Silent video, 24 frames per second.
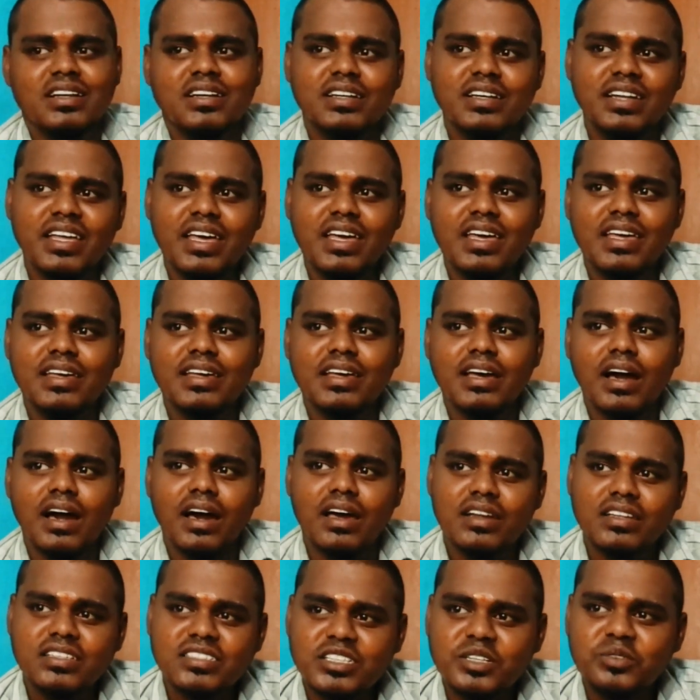டேய்
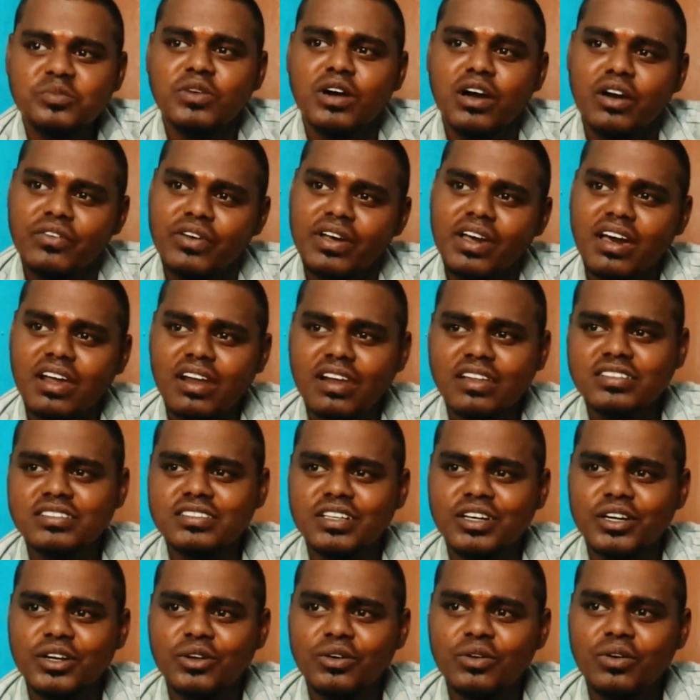அரைச்சமாவே
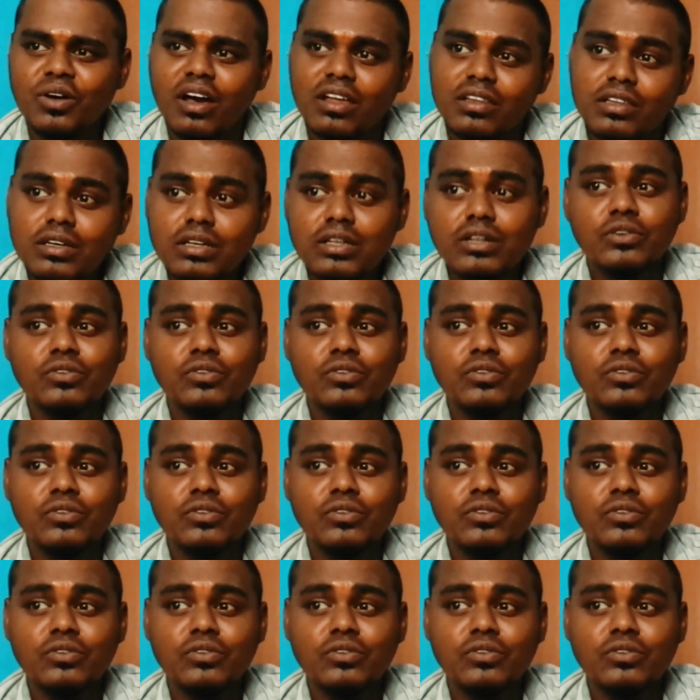அரைச்சாலும் அதுக்கு